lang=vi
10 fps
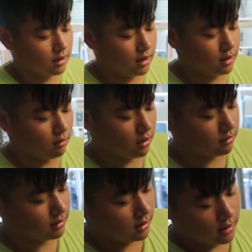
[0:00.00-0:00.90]
là nhiều rồi.
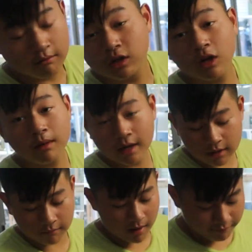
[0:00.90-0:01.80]
Và trước đó mình đã
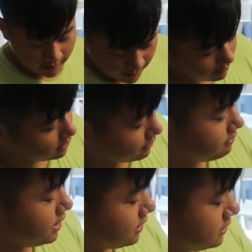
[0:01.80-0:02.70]
từng buy flycam nên mình biết.